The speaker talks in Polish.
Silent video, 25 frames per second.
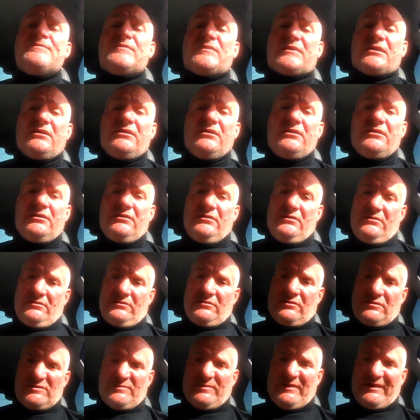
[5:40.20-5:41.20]
i
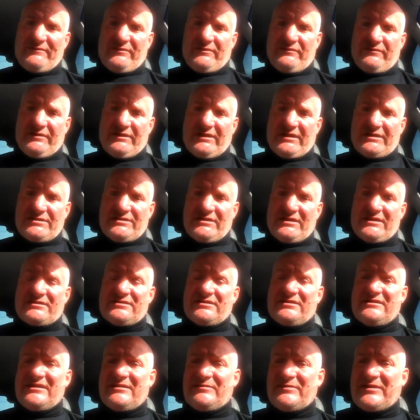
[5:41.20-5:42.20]
tą sprawę
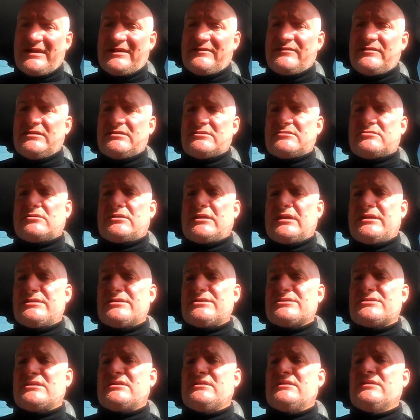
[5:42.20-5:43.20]
wyjaśniacie. Naprawdę, słuchajcie,
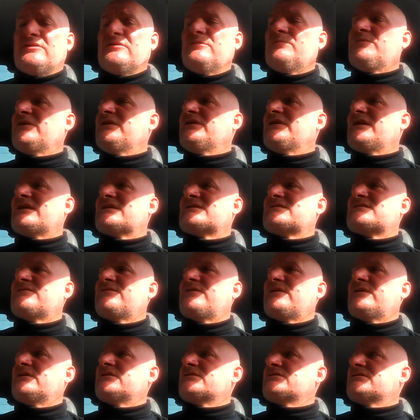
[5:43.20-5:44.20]
żadnego
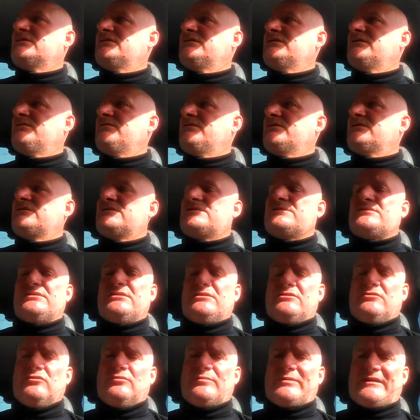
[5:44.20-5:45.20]
pieniactwa, jeżeli nie będziecie
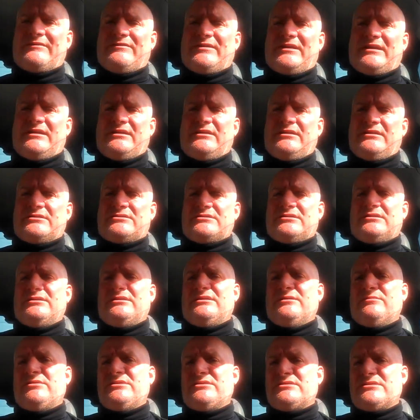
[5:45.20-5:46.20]
uprawiali, jeżeli
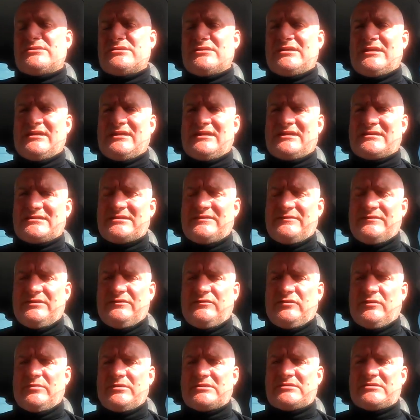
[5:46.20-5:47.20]
nie będziecie agresywni
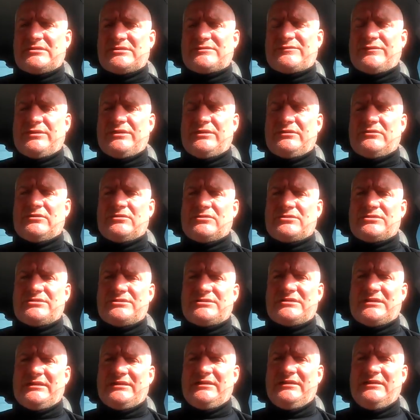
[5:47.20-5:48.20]
wobec tych swoich
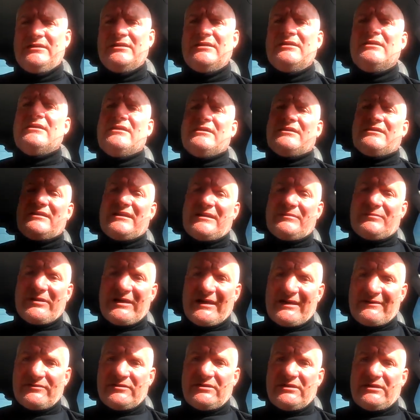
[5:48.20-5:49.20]
donosicieli,
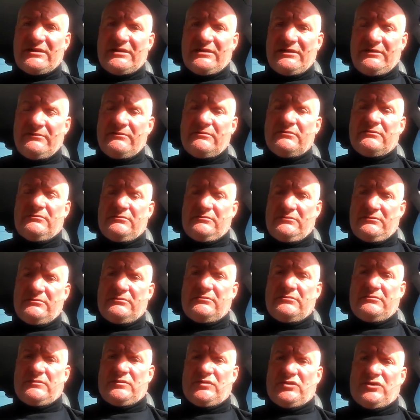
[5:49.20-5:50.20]
naprawdę
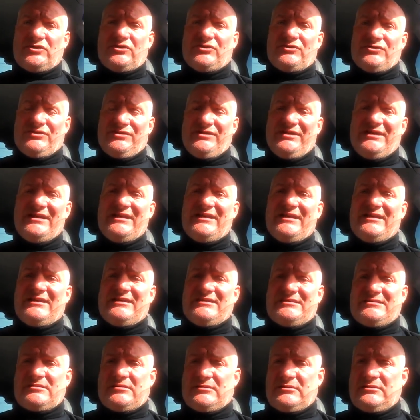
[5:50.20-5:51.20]
to nie
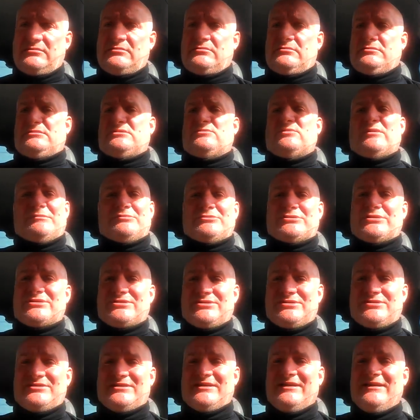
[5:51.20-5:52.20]
jest złe
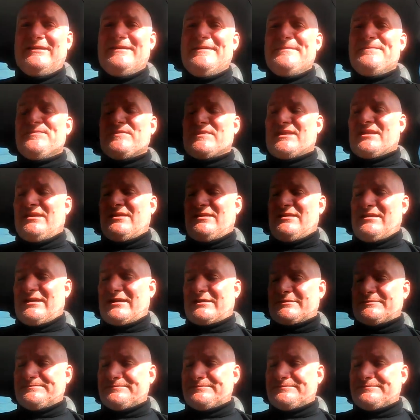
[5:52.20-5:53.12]
przeżycie. Jednak